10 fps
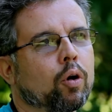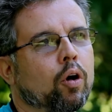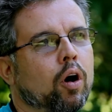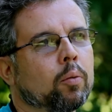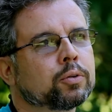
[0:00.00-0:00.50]
tipo
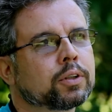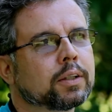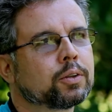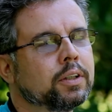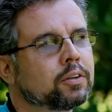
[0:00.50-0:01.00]
na
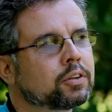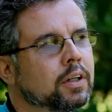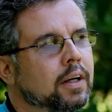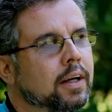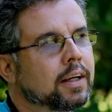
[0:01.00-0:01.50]
Europa, Estados
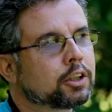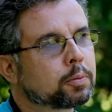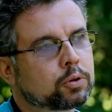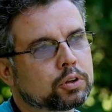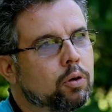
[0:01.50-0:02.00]
Unidos,
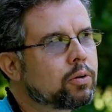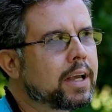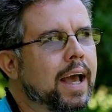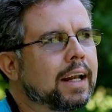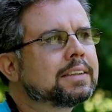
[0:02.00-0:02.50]
que as pessoas
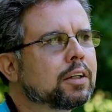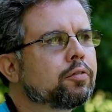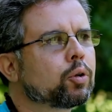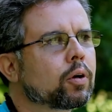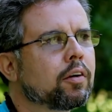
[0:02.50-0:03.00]
não
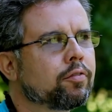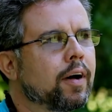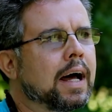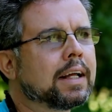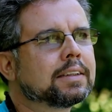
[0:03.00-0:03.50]
querem ser
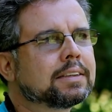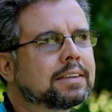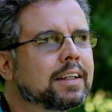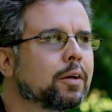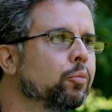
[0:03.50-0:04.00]

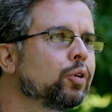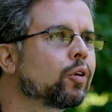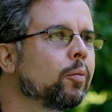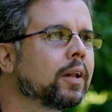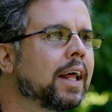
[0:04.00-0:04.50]
fotografadas, se sentem
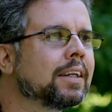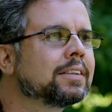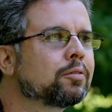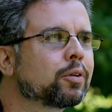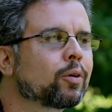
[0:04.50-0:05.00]
muito
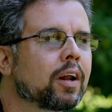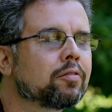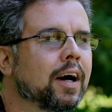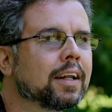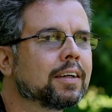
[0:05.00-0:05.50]
incomodadas em ser
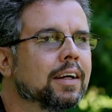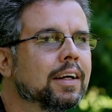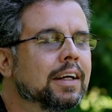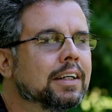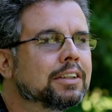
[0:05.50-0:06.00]

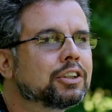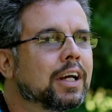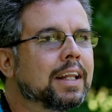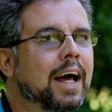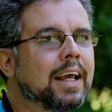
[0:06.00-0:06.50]
fotografadas.
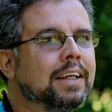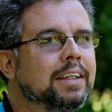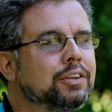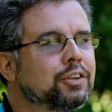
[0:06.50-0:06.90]
Já na